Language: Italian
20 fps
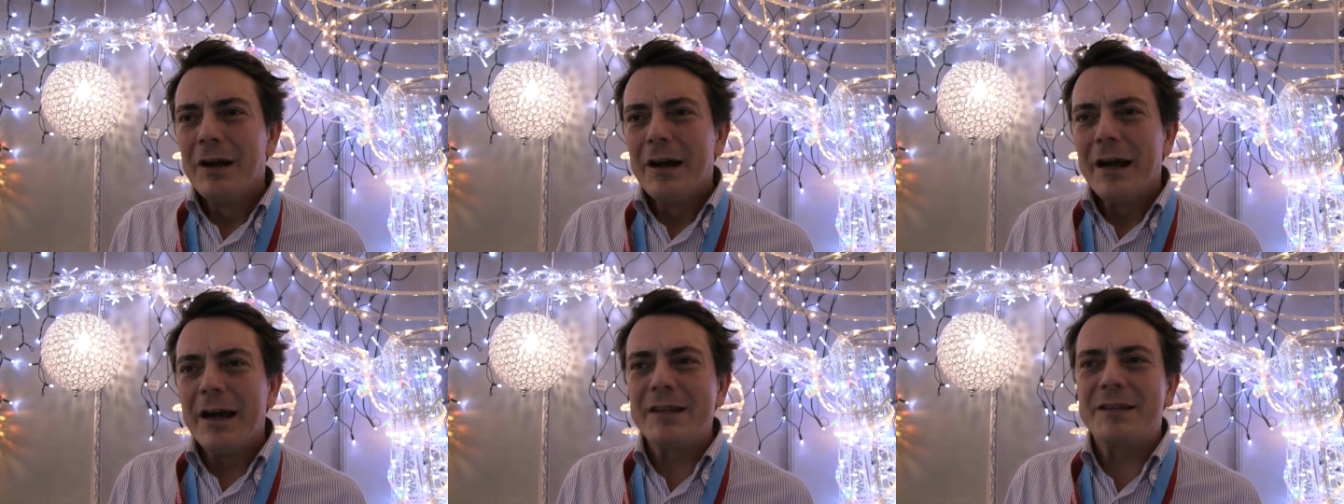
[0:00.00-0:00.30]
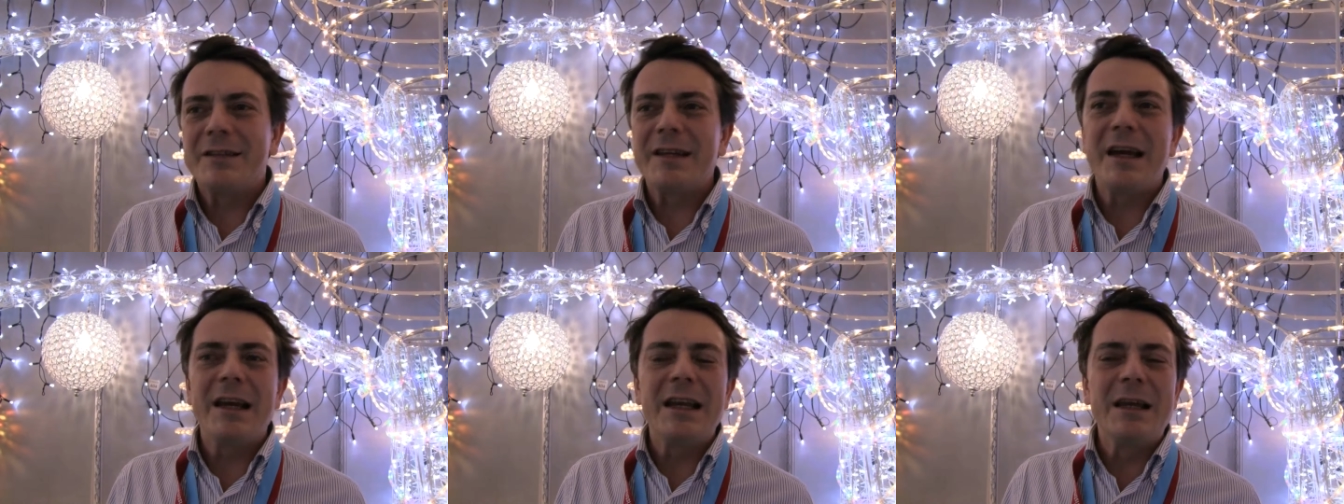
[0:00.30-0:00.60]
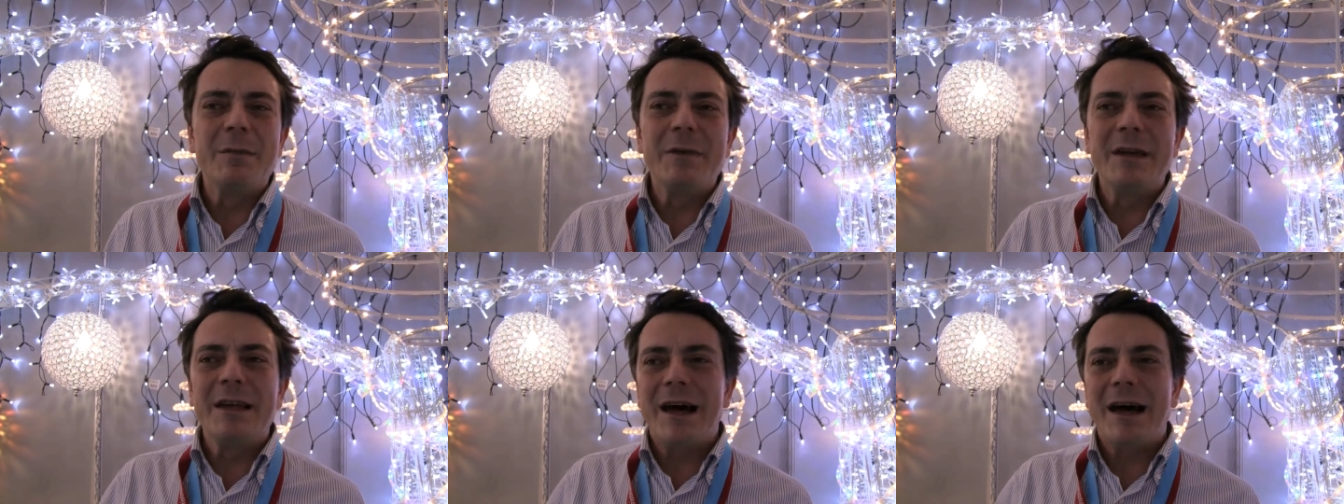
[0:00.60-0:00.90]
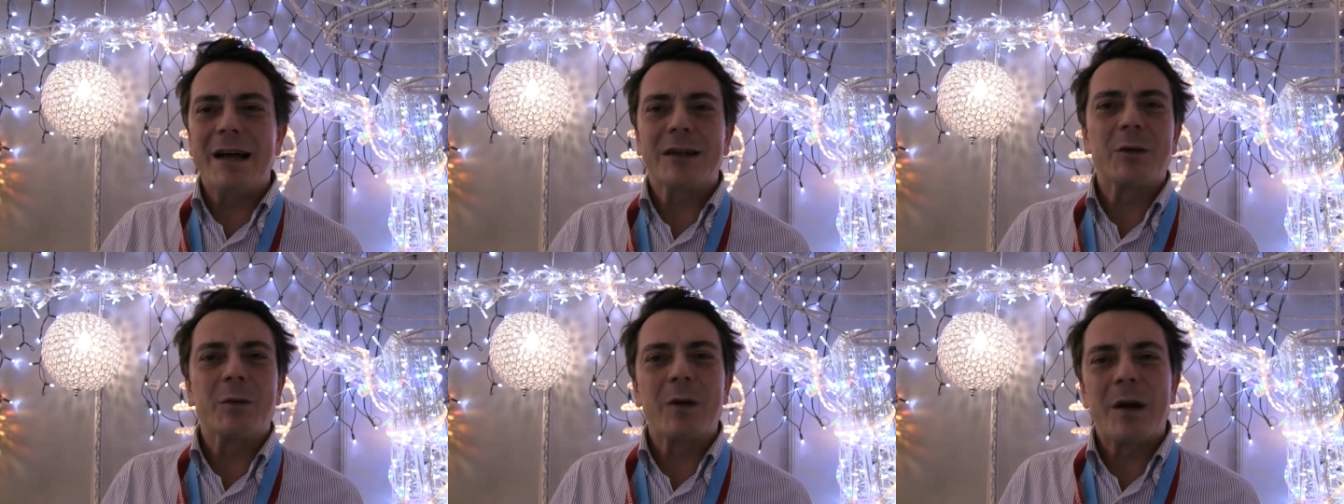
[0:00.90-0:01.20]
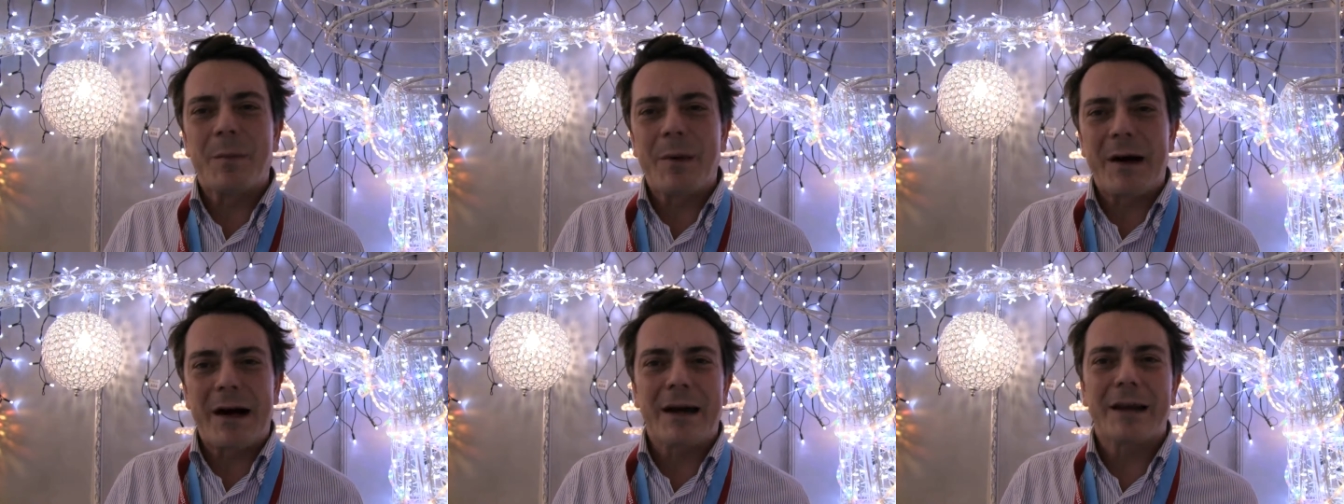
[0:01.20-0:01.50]
e si è eliminata una
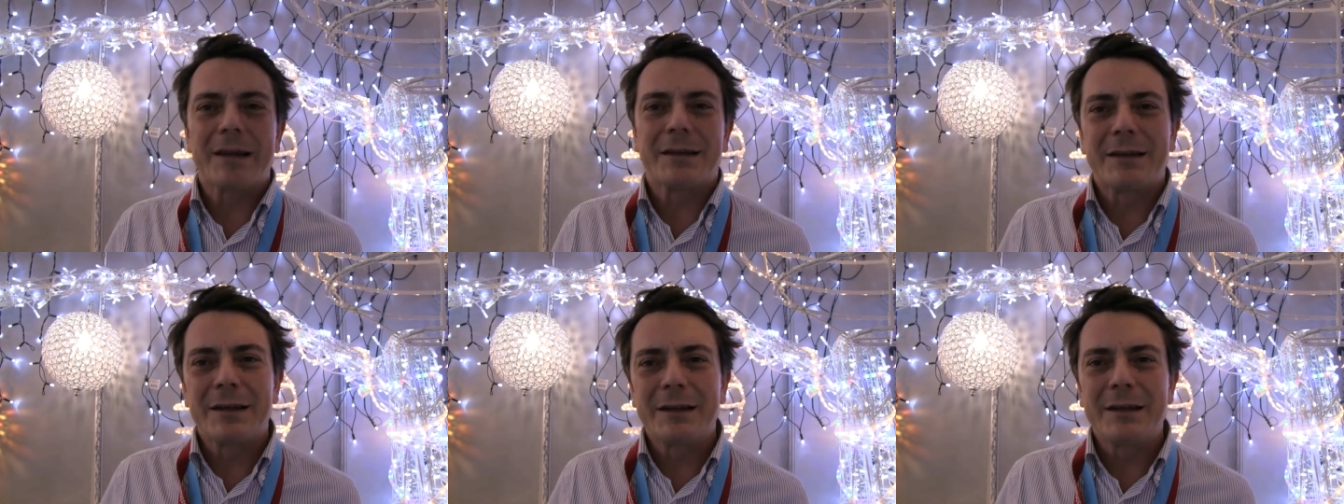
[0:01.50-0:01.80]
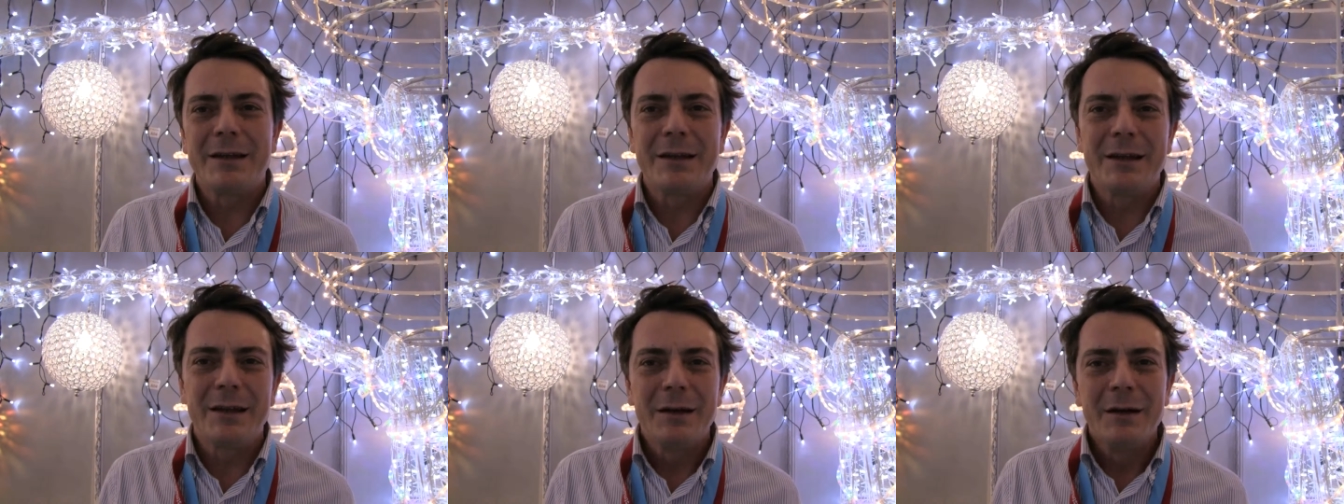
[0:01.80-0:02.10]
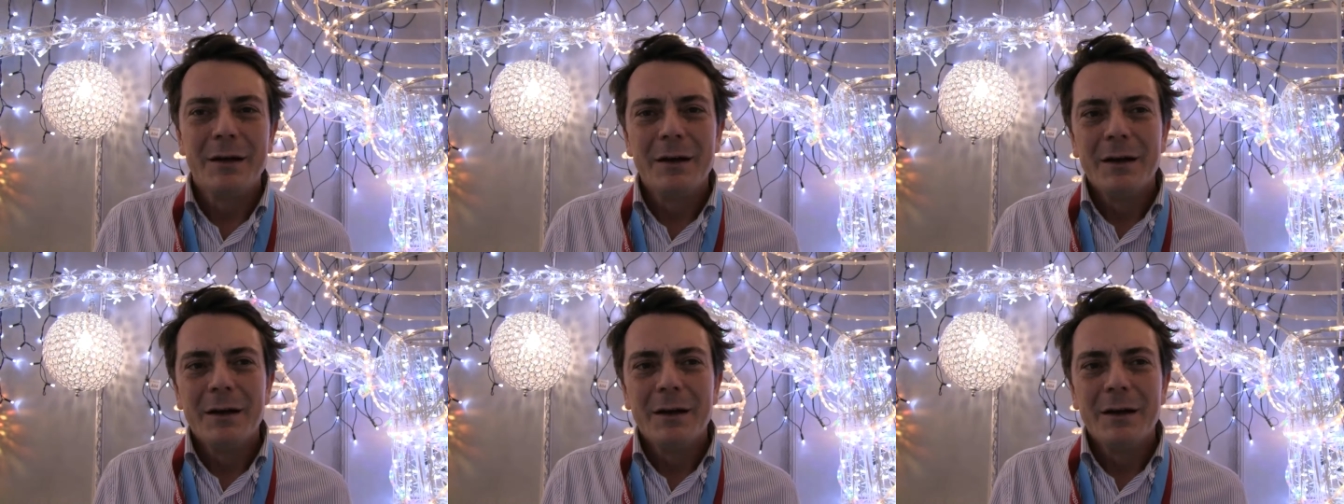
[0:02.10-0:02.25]
parte di